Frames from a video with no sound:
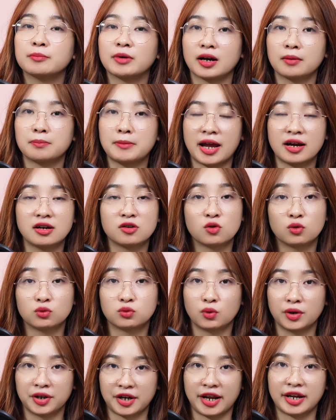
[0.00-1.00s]
mà các bé ở độ
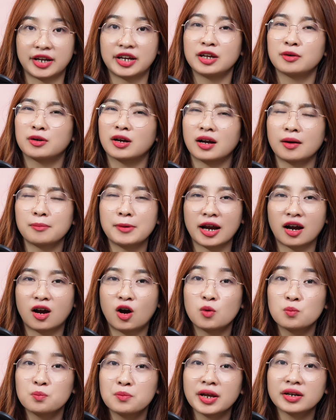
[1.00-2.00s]
tuổi này khi các bé
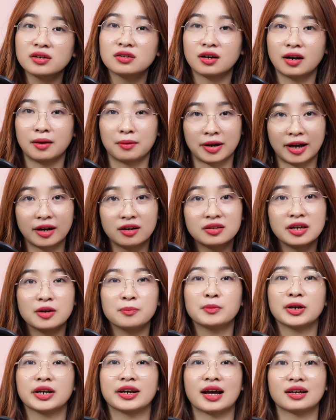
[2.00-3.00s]
không biết được là cơ thể
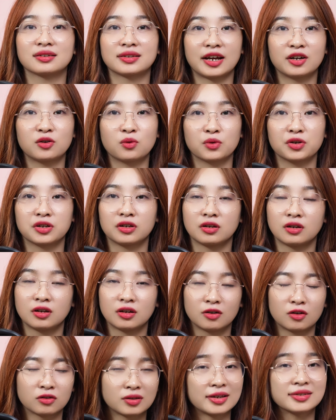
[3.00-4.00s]
mình đang thay đổi
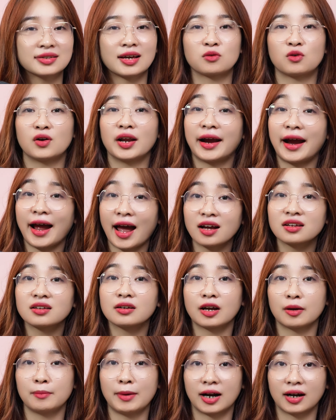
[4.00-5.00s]
tại sao nó lại khác
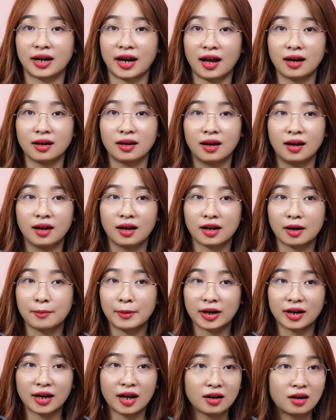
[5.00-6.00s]
những cái bạn khác các
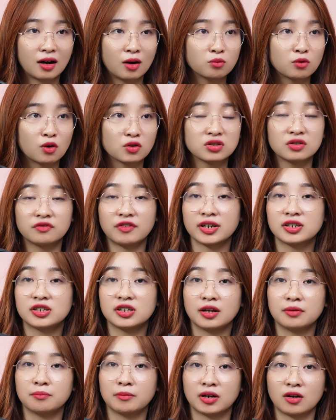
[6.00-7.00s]
bạn khác không có sự phát
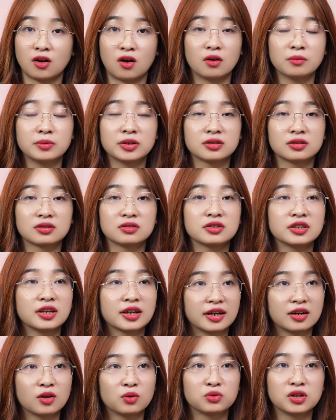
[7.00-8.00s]
triển và nó bây giờ tự nhiên
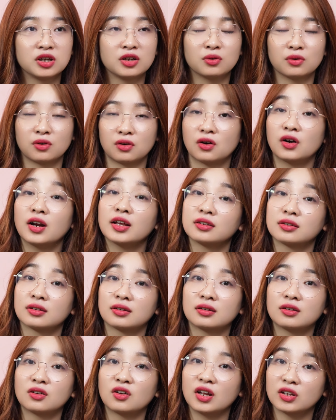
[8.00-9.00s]
cái đầu ti của nó nó lại
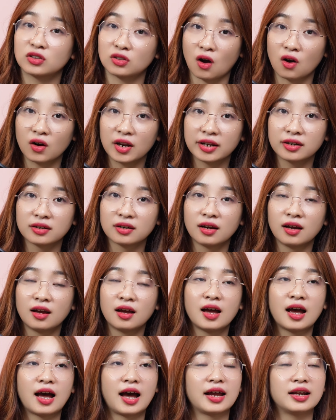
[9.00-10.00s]
nó lại to lên
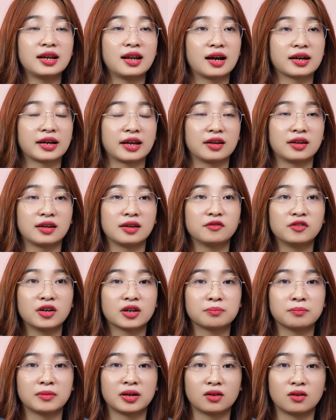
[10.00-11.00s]
hay là cái
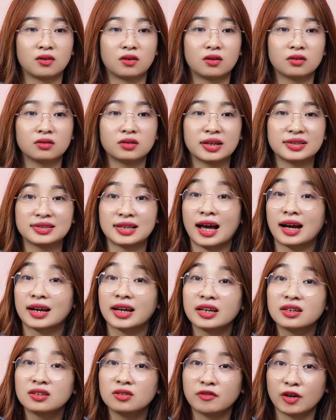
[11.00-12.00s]
việc mà nó lại ra
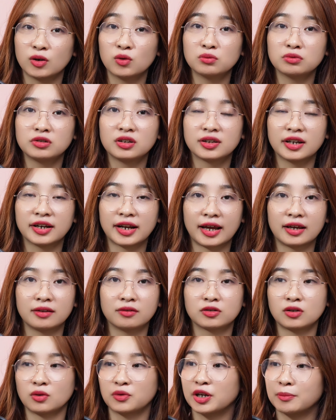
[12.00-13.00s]
kinh vào lúc như thế này
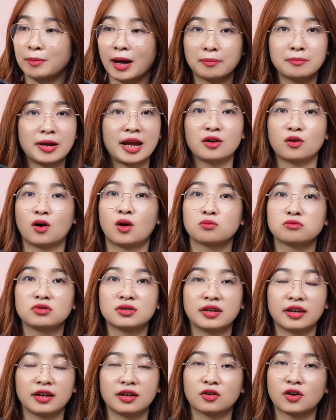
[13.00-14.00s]
trong khi bạn bè nó không như
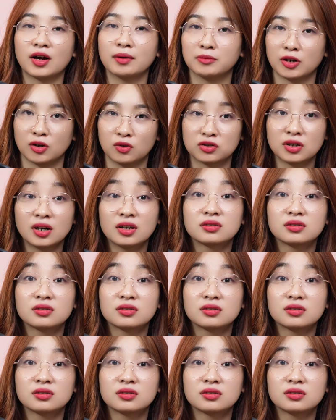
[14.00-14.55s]
thế nó cảm thấy nó rất